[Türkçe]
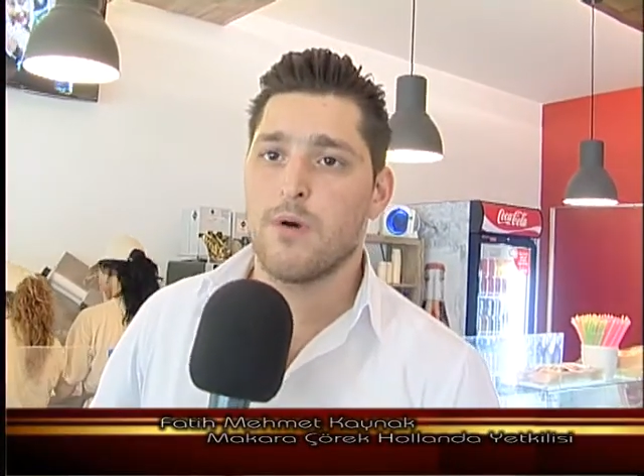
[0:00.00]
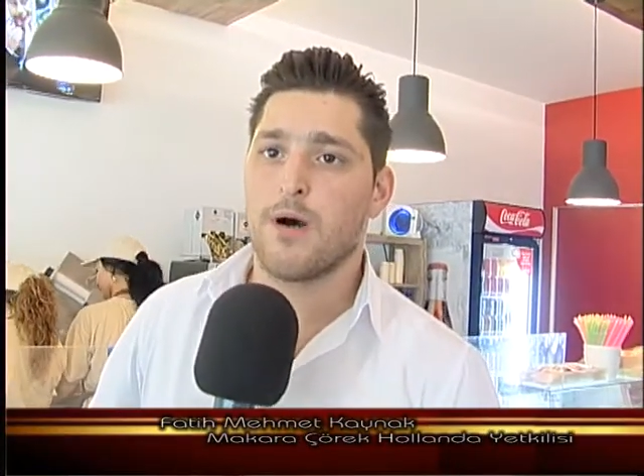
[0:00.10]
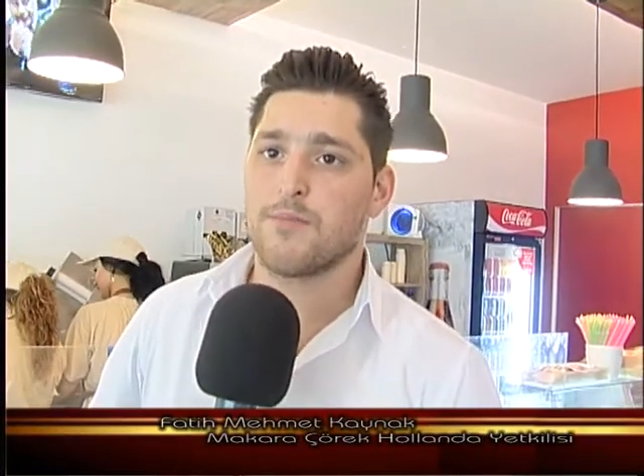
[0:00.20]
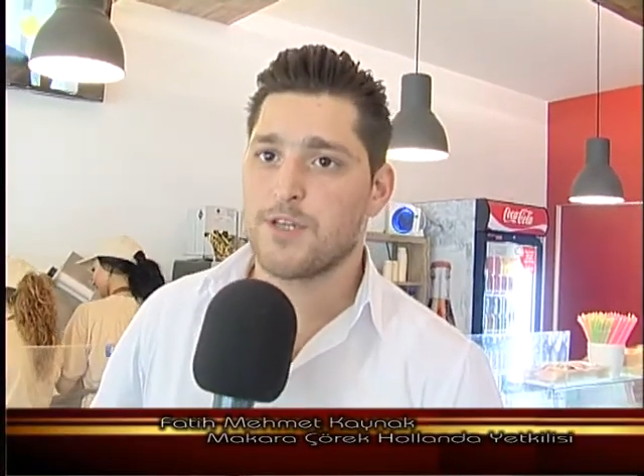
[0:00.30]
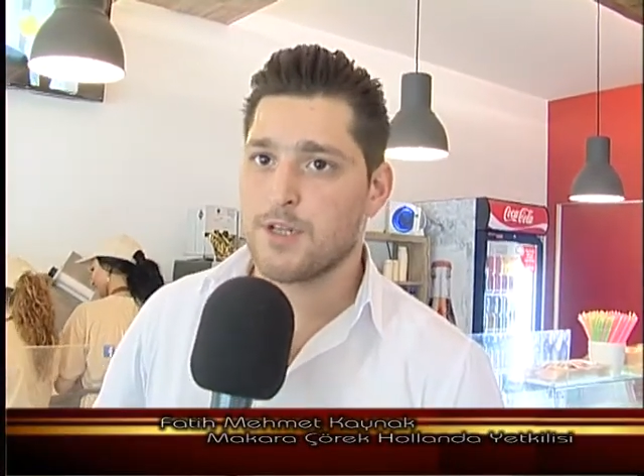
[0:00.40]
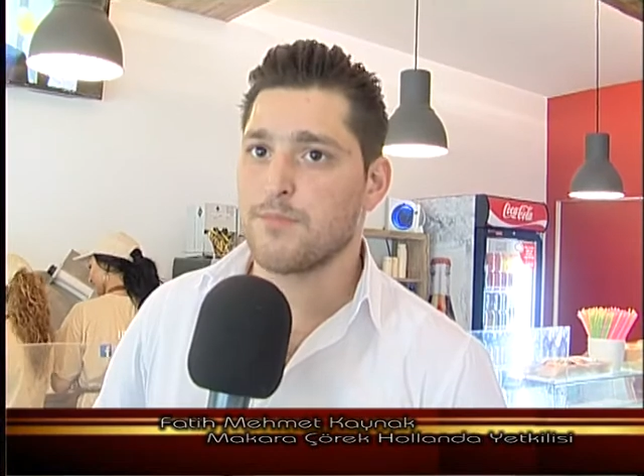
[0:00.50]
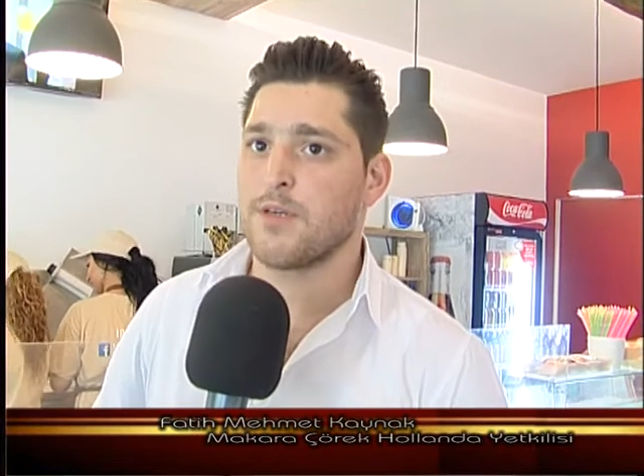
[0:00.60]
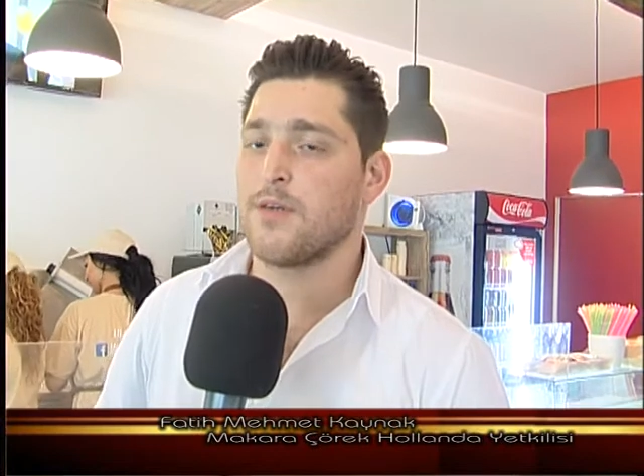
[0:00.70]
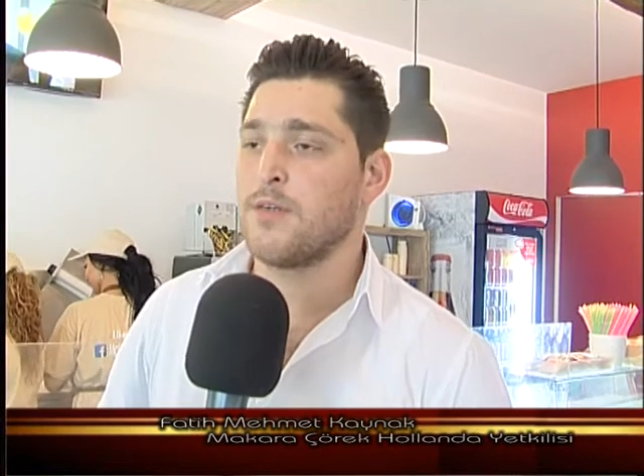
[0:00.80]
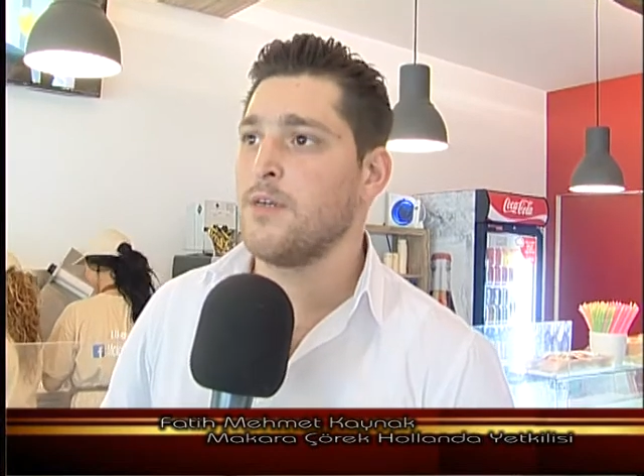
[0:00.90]

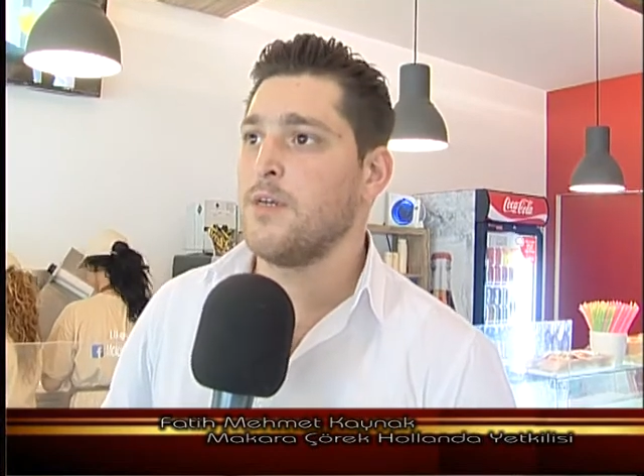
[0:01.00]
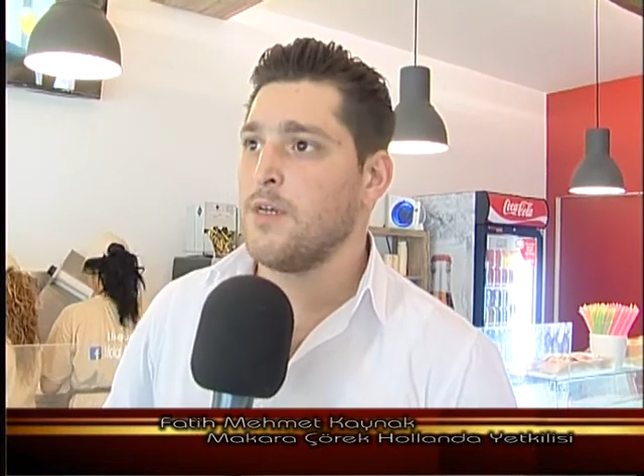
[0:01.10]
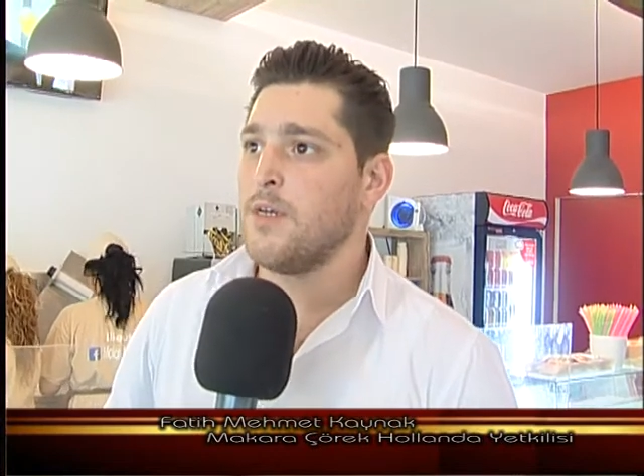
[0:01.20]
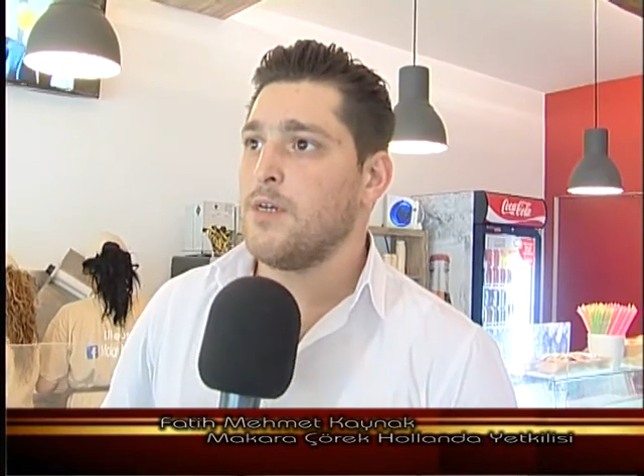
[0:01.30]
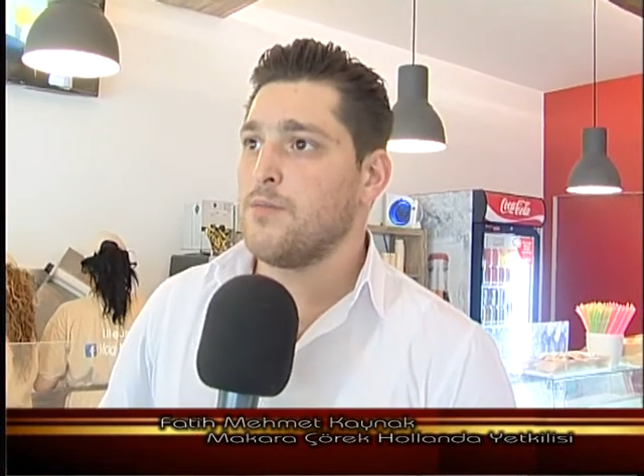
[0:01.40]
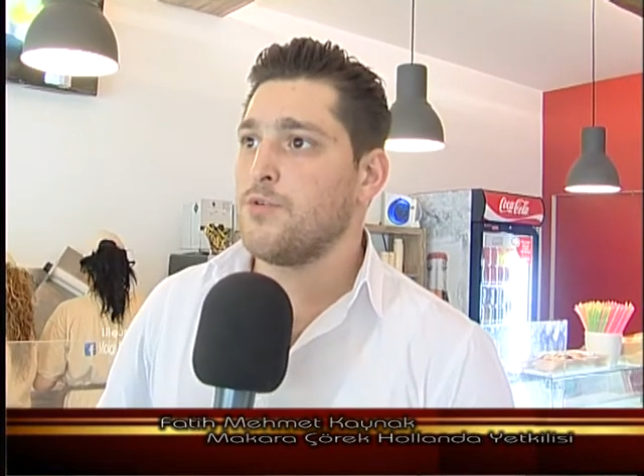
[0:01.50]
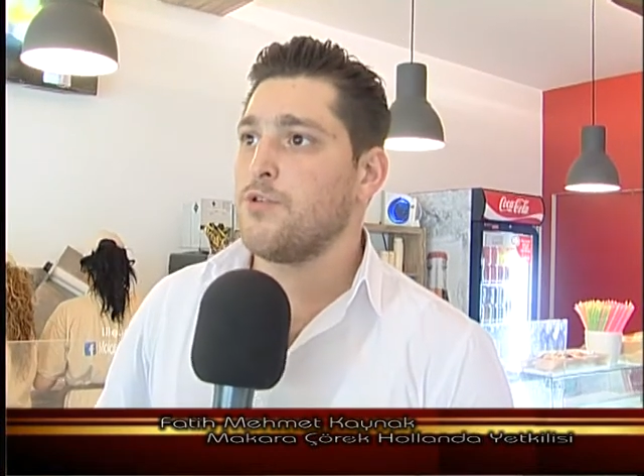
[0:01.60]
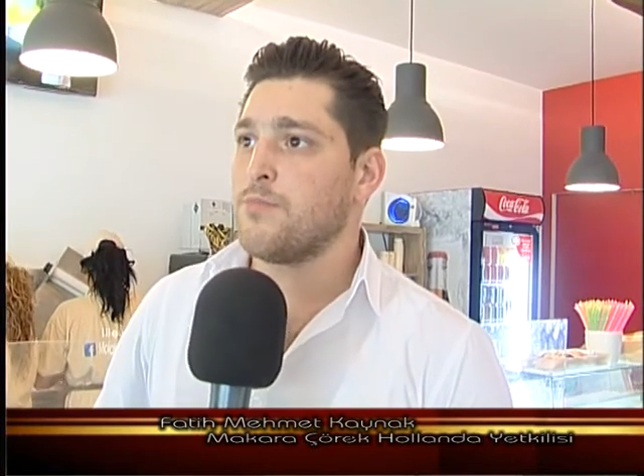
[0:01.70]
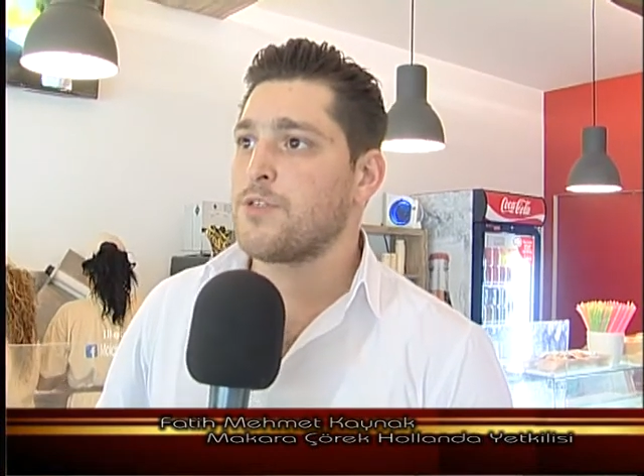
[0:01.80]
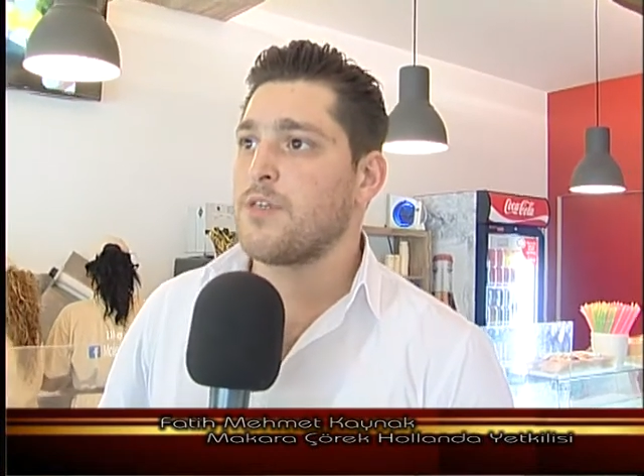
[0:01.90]
Amsterdam'da
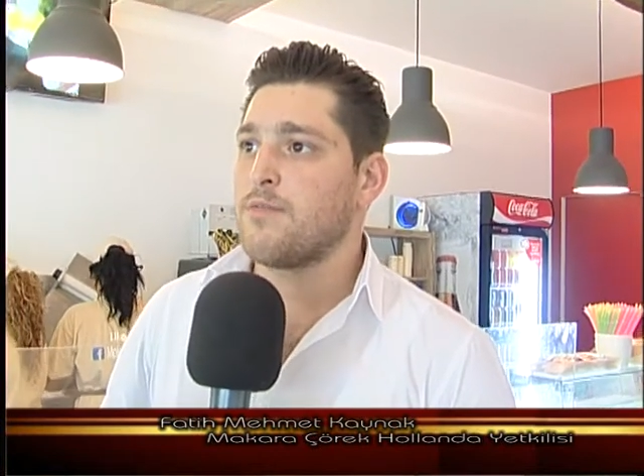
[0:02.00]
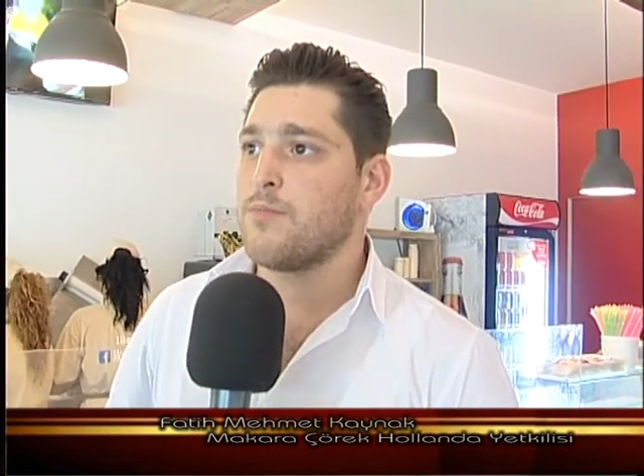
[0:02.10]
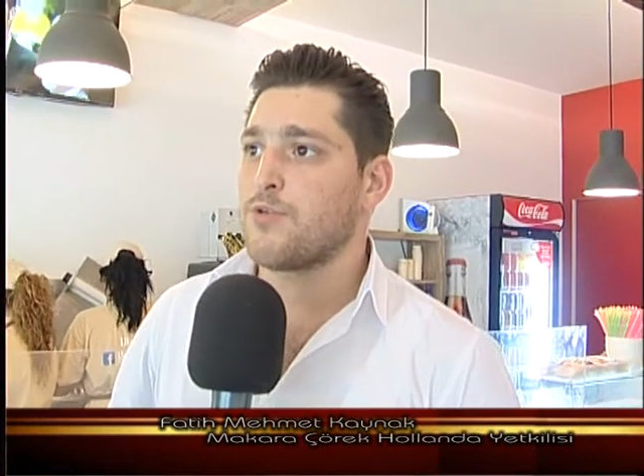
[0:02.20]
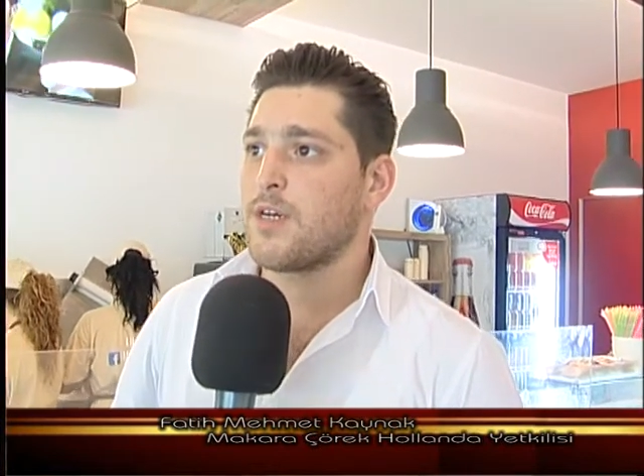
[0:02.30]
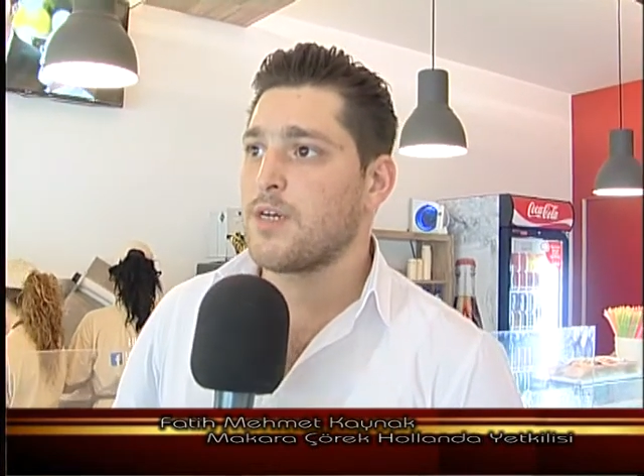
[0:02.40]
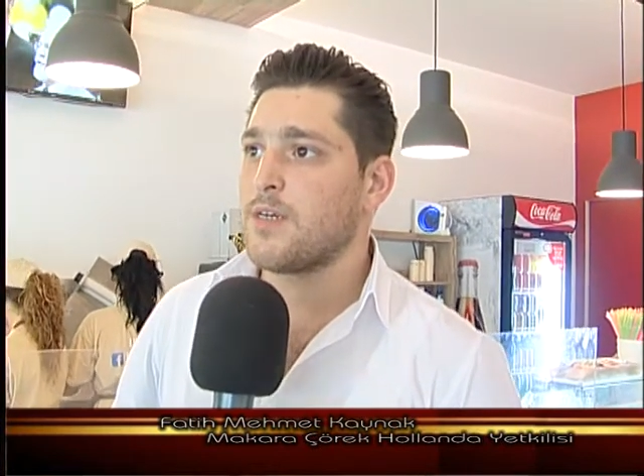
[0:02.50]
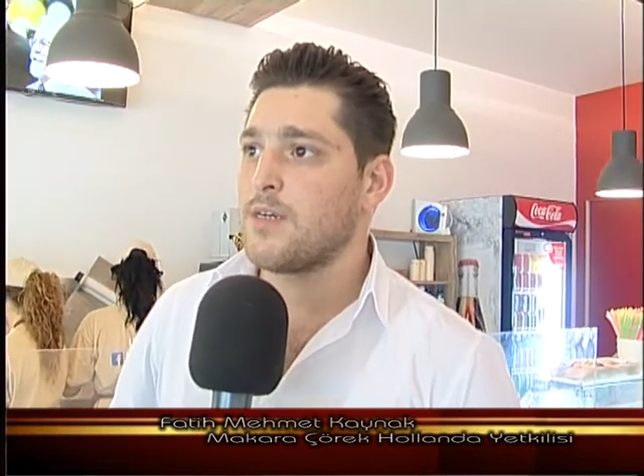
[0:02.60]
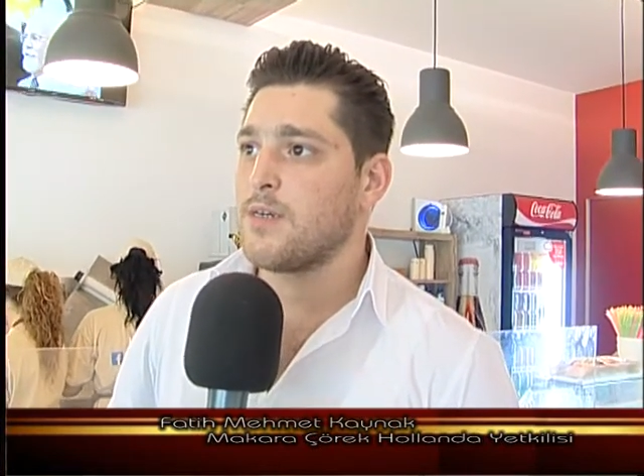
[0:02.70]
büyüdüm işte ve burada